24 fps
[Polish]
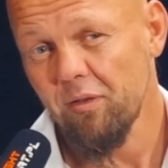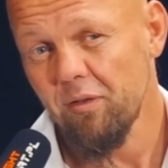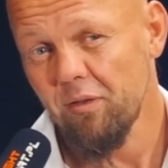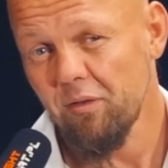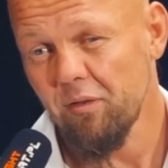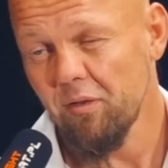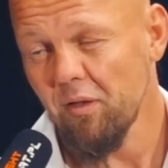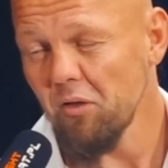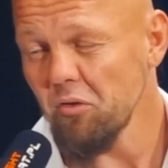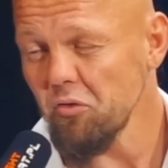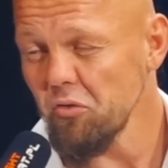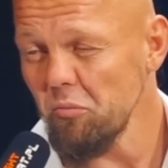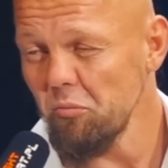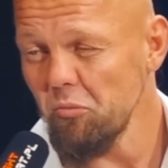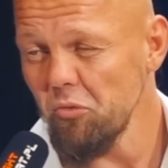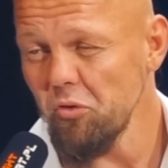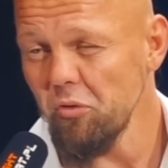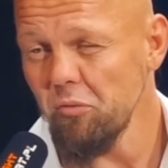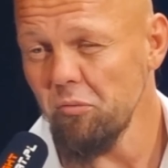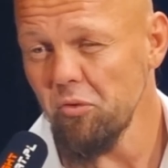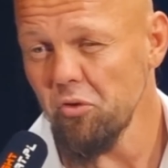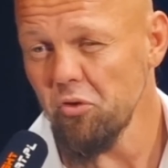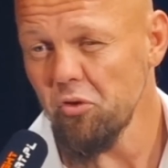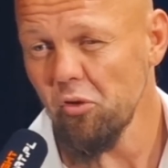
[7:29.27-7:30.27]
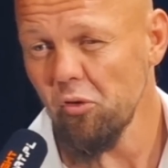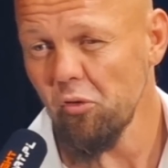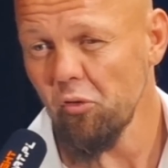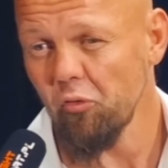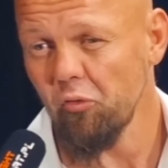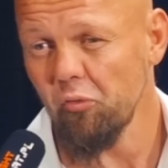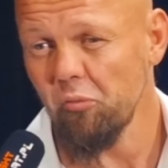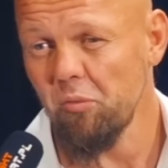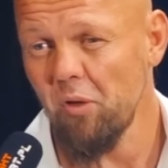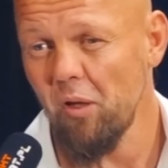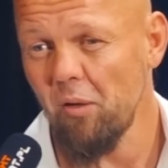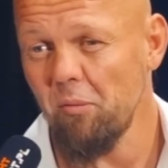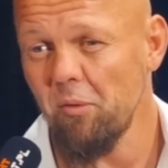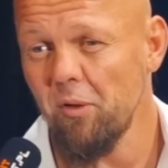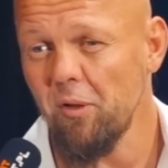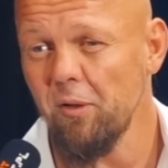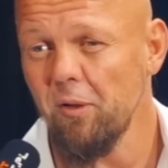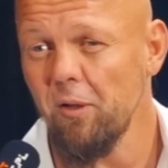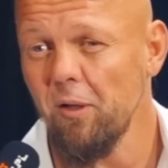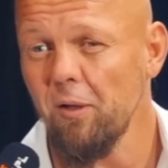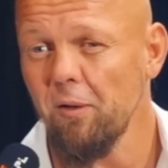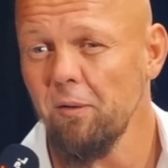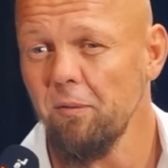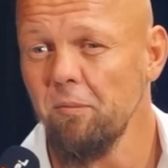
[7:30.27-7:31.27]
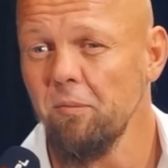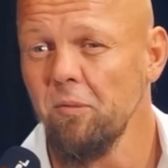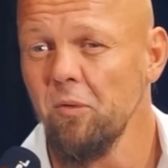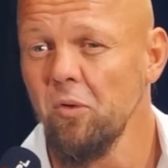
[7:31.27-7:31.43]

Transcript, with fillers: Także my, my się rozumiemy, nie?